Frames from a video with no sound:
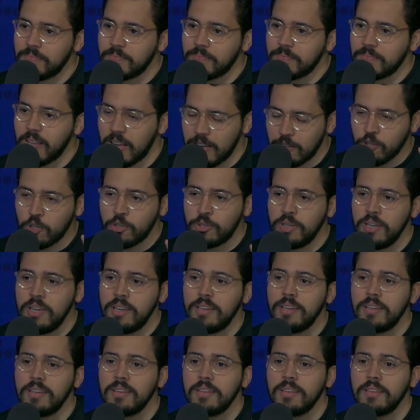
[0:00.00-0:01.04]
Eso
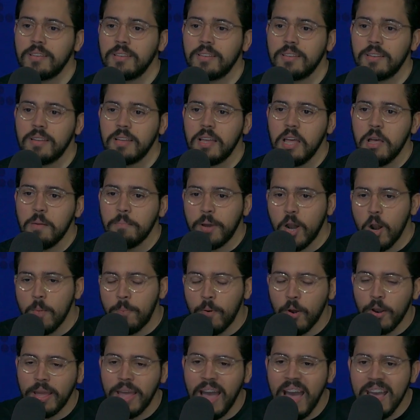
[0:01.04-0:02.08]
sí, pero
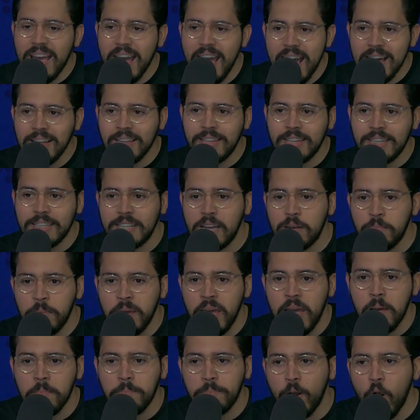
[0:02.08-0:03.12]
porque hay gente
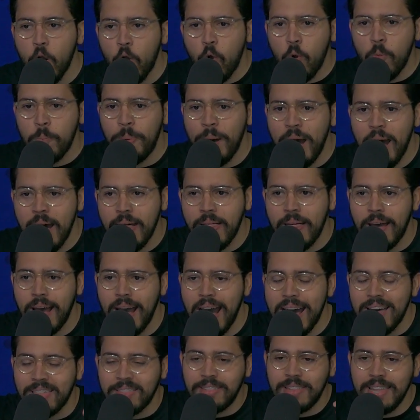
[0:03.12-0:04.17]
también preocupada,
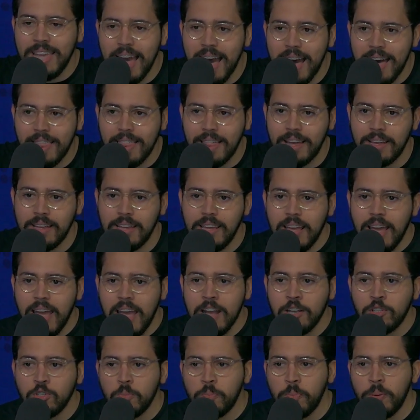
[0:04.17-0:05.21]
hastiada
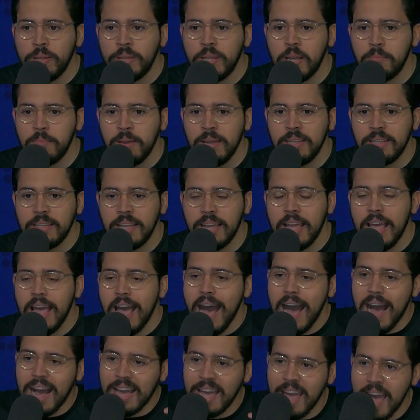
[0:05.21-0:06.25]
en supuestamente
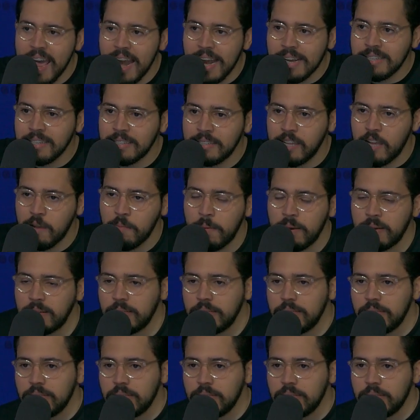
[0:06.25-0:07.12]
hackear el sistema?